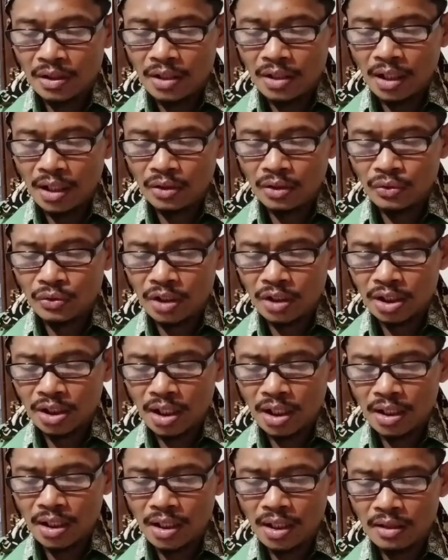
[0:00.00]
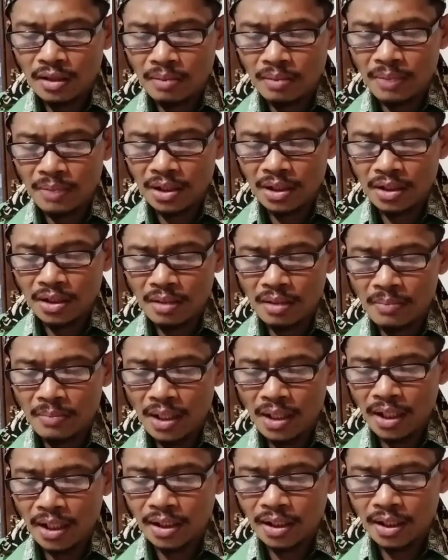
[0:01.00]
Dan tuliskanlah kepada
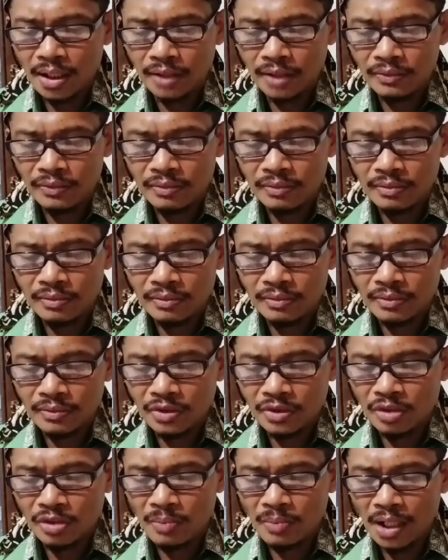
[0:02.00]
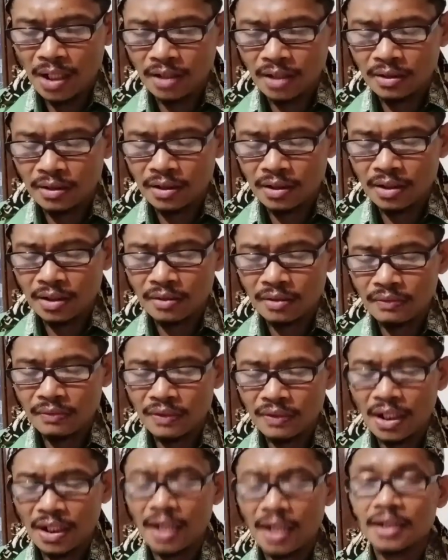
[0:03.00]
malaikat jemaat di
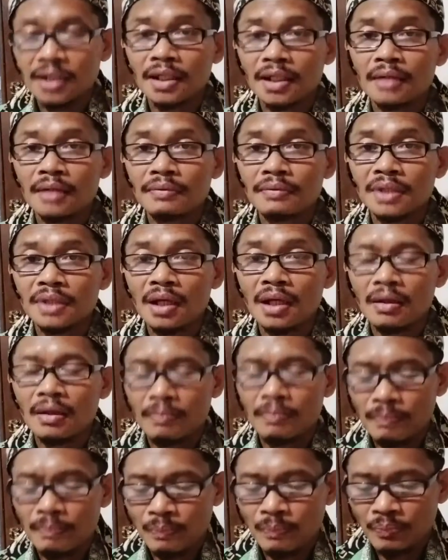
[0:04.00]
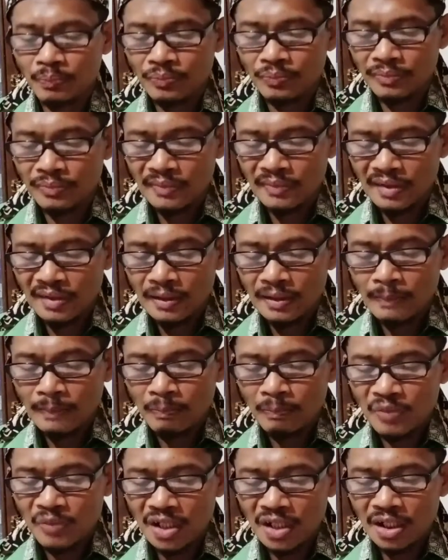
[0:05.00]
Philadelphia.
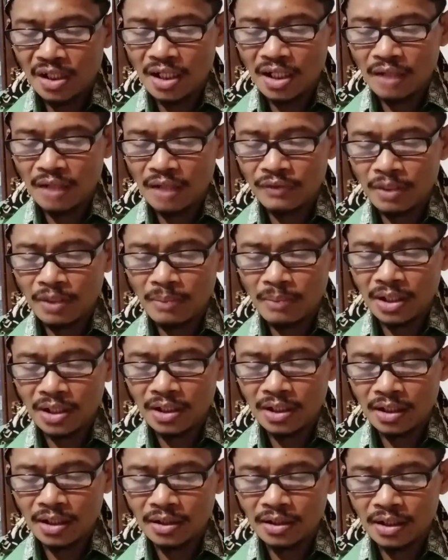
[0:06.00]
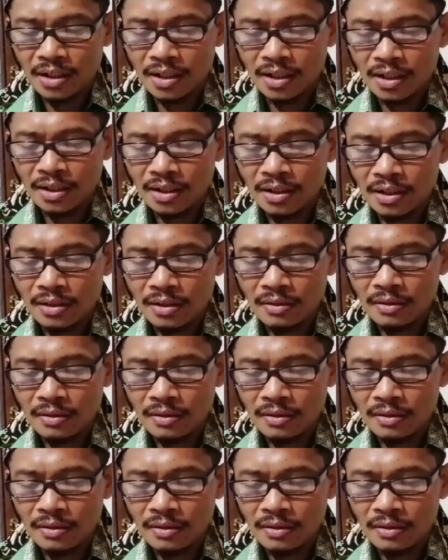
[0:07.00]
Inilah firman yang dari